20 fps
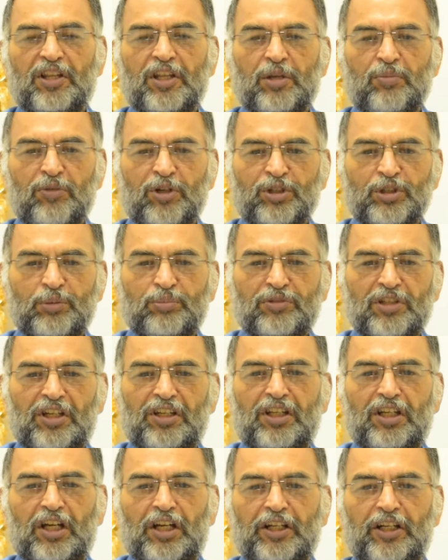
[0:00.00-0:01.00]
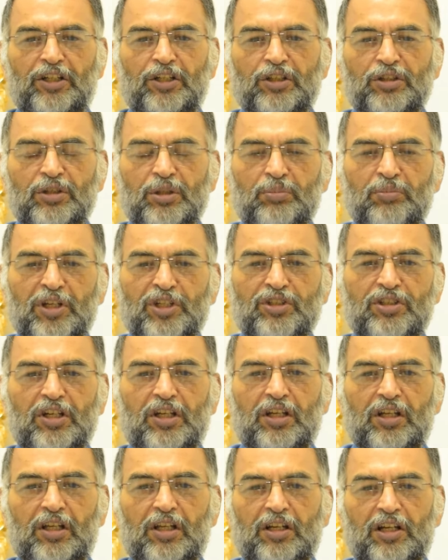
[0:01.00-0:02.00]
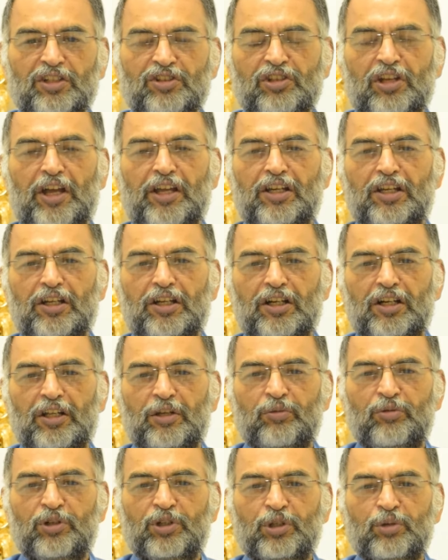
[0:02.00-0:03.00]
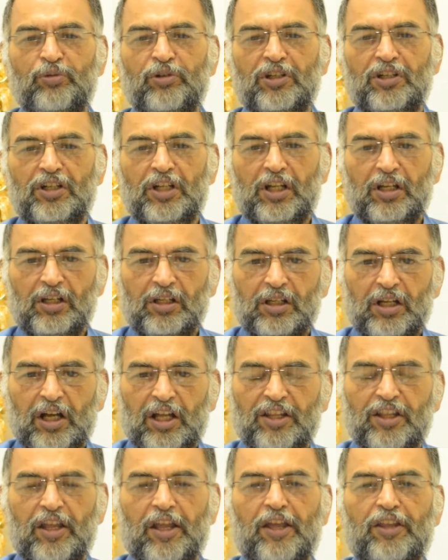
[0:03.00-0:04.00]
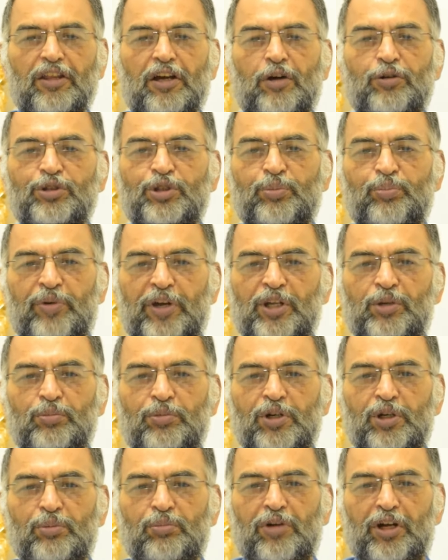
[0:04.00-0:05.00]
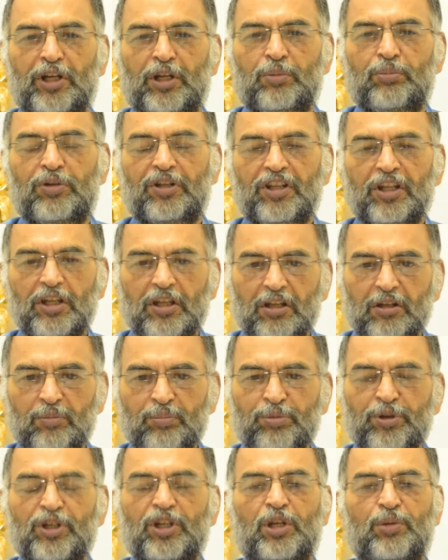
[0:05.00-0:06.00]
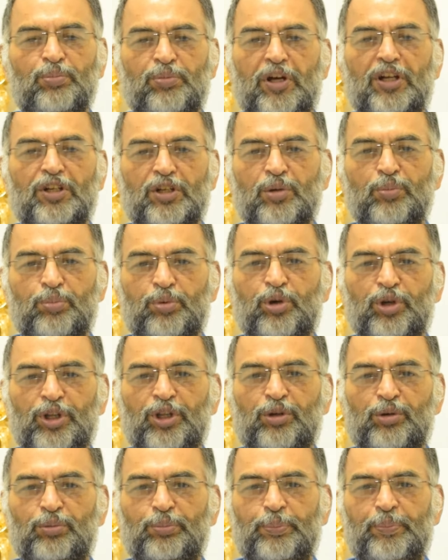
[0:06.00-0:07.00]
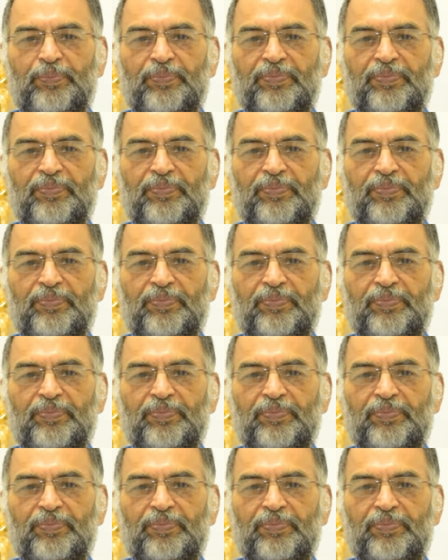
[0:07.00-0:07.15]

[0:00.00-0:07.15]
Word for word: அதை மட்டும் தனியாக எடுத்து மற்ற ரசாயனங்களை விட்டுவிட்டால் அது ஏதாவது பயன்படுமா என்பதை பின்னர் பார்க்க போகிறோம்